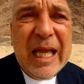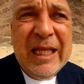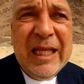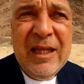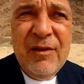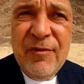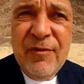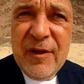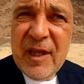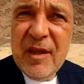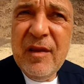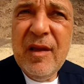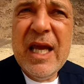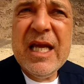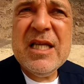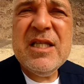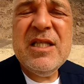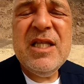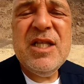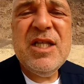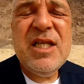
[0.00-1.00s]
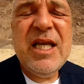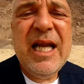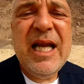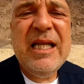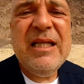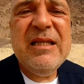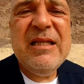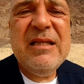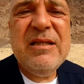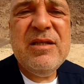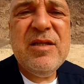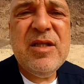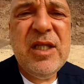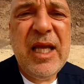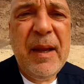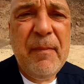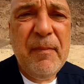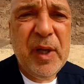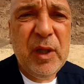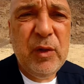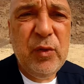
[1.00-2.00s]
que divide estas grandes
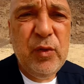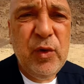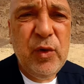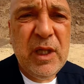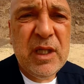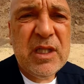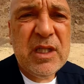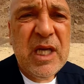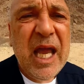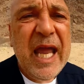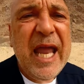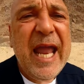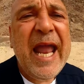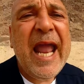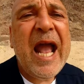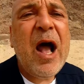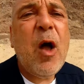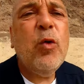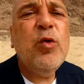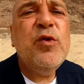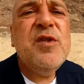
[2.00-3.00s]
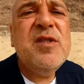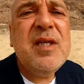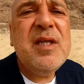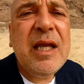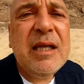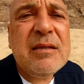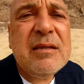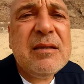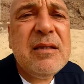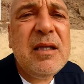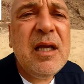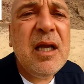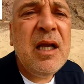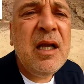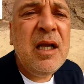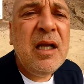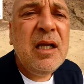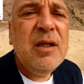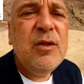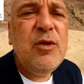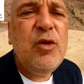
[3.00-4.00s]
temperaturas, é a
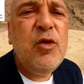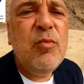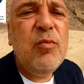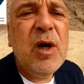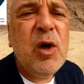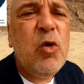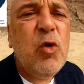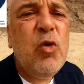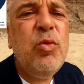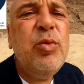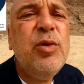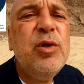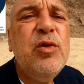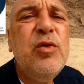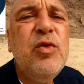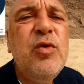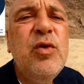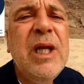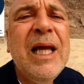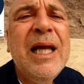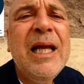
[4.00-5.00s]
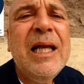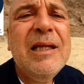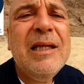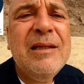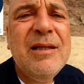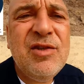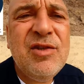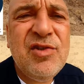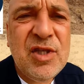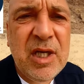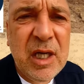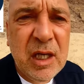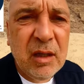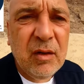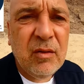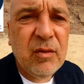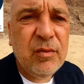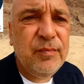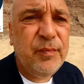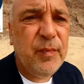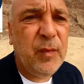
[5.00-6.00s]
ausência de uma cobertura de
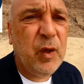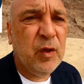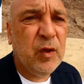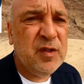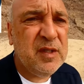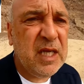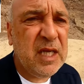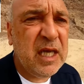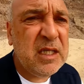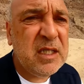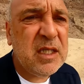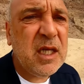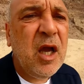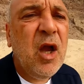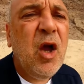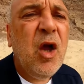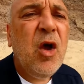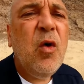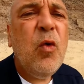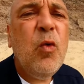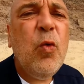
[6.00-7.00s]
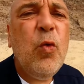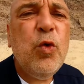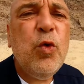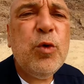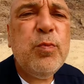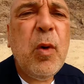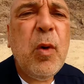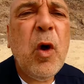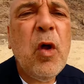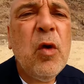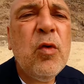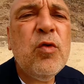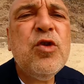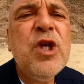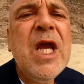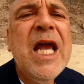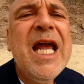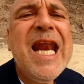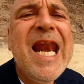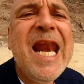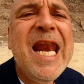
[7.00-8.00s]
gelo, ou seja, os
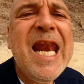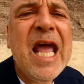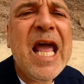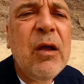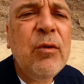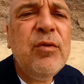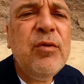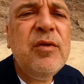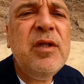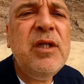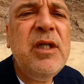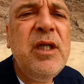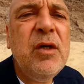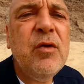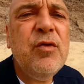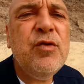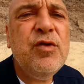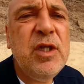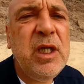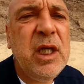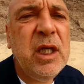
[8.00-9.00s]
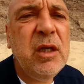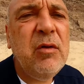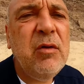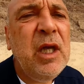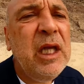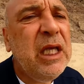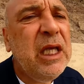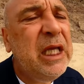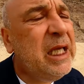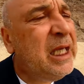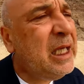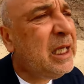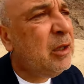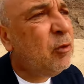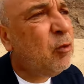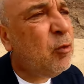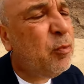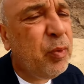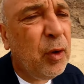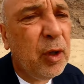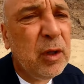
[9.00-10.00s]
polos não teriam gelo e
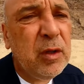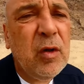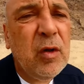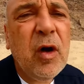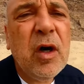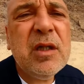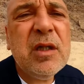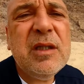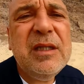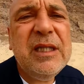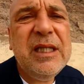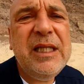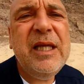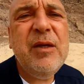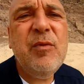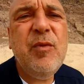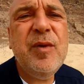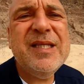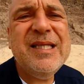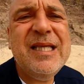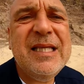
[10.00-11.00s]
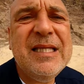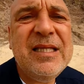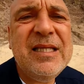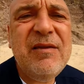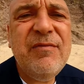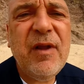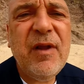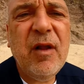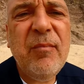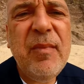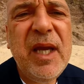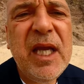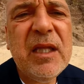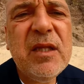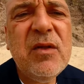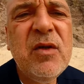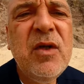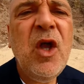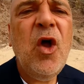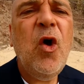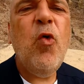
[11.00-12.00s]
o Polo Norte teria uma,
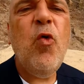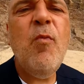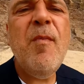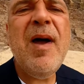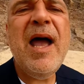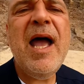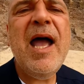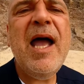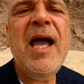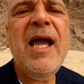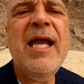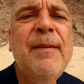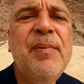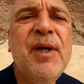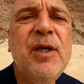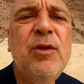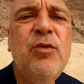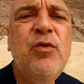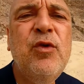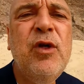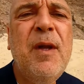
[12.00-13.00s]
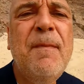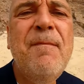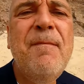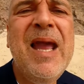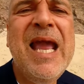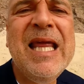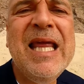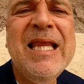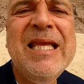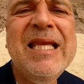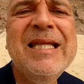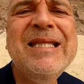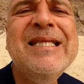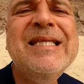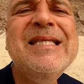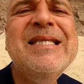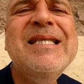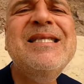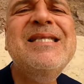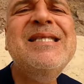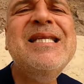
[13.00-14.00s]
sensivelmente uma temperatura média
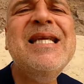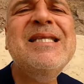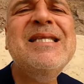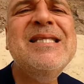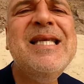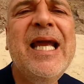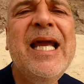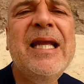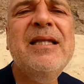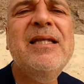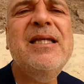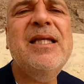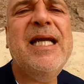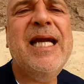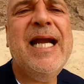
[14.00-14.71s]
de 17